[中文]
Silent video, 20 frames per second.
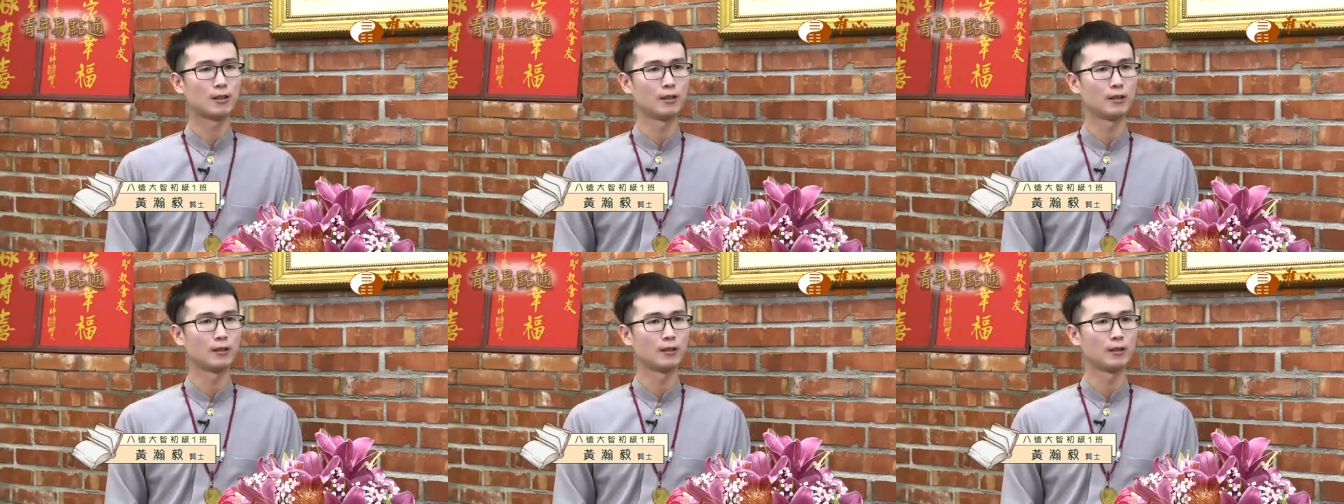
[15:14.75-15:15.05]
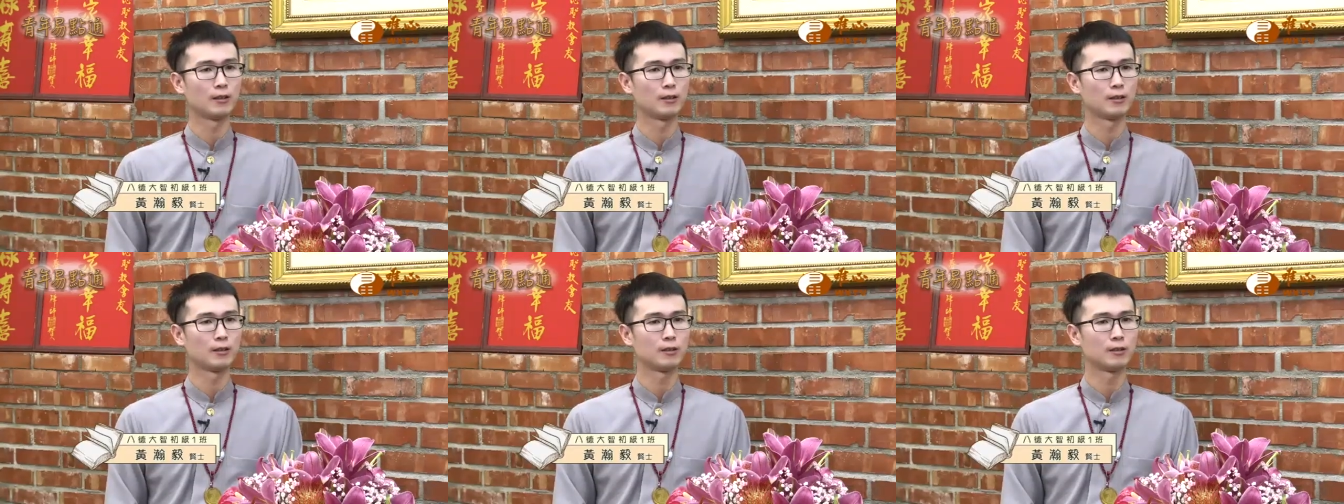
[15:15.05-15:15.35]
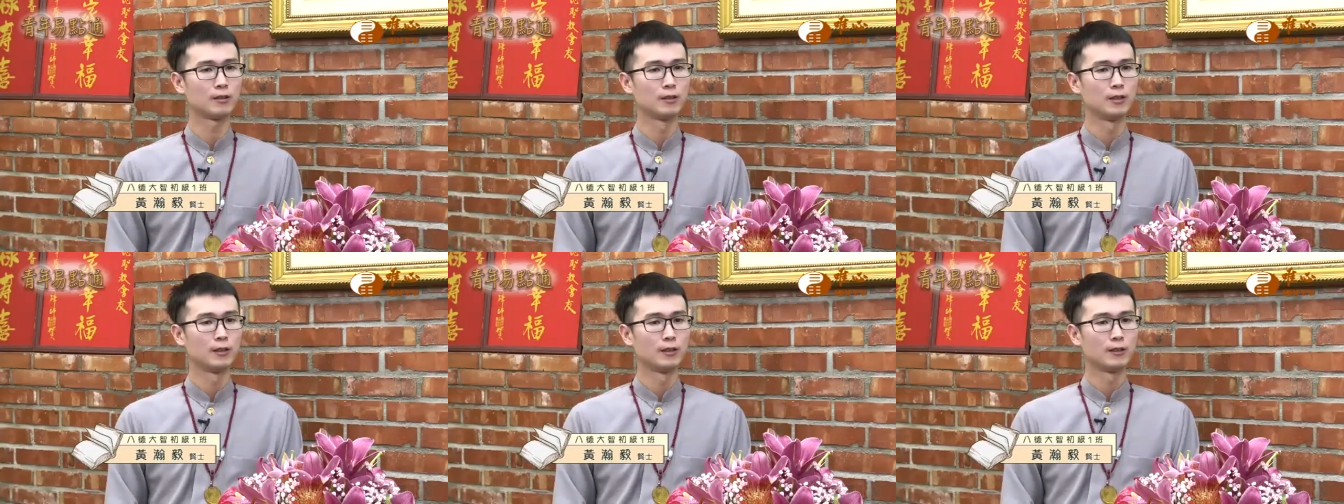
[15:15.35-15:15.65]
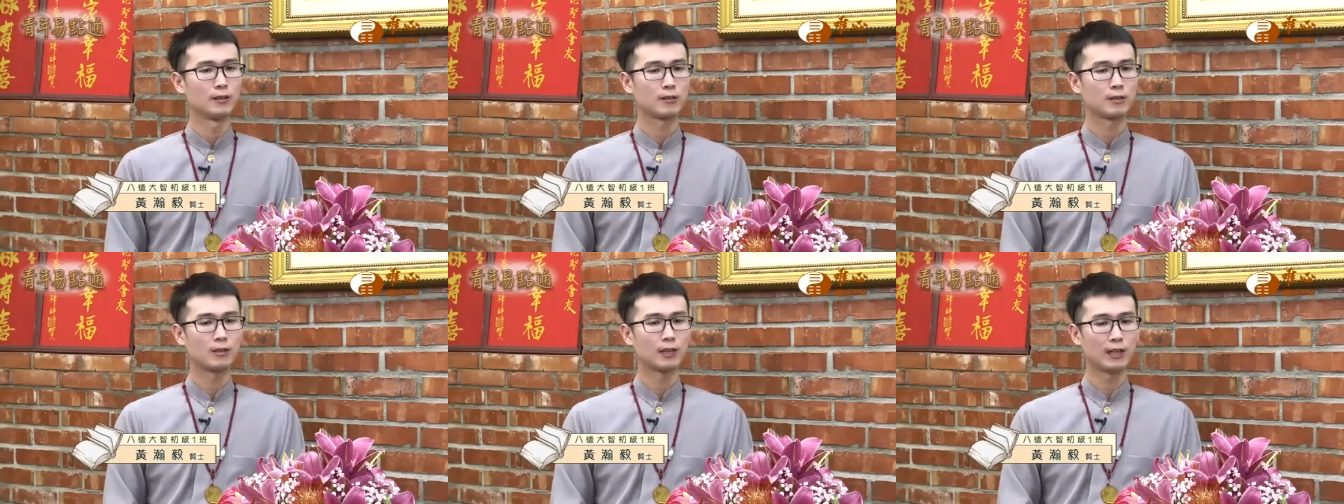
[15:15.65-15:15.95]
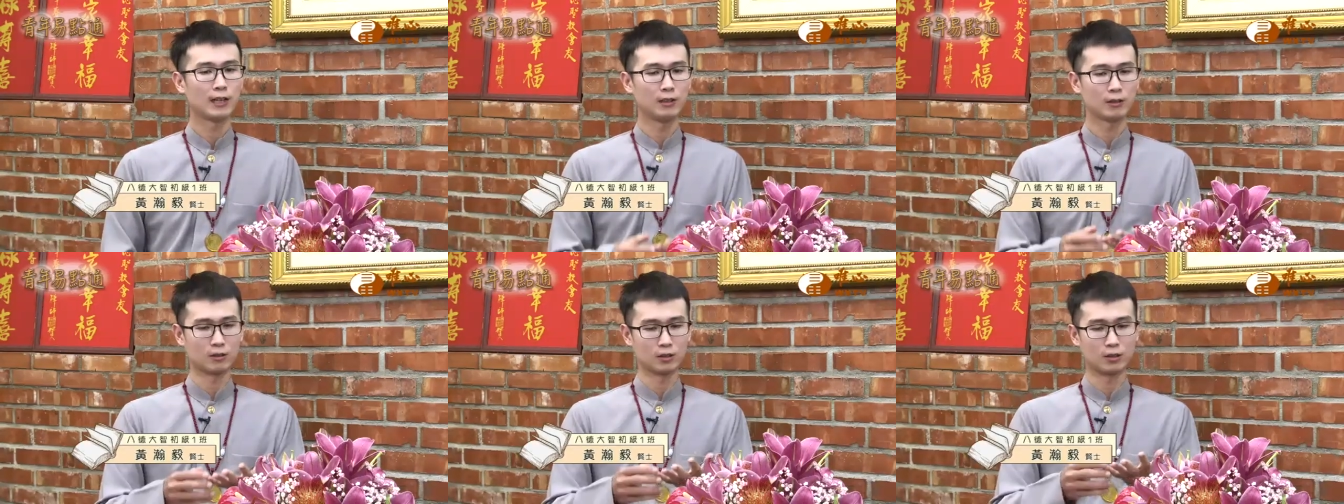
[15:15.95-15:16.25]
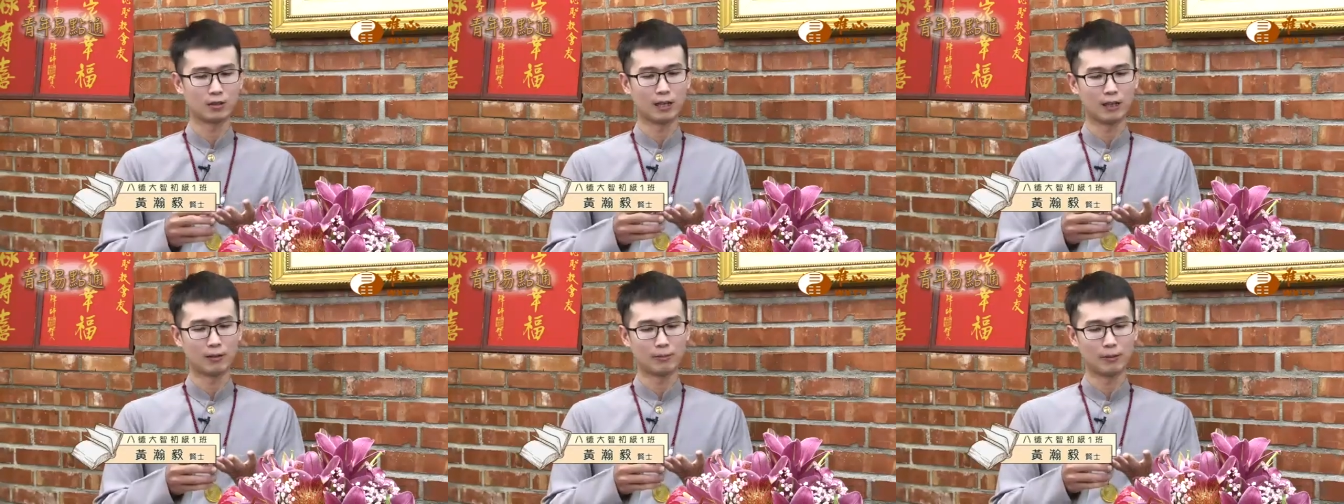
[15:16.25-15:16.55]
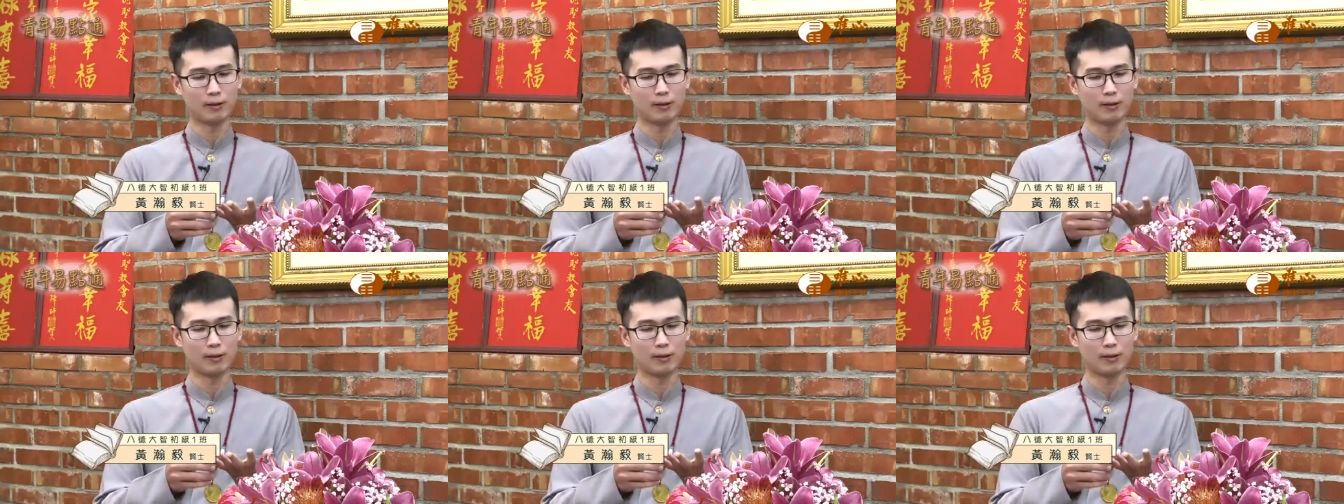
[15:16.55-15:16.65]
呃，刚刚有提到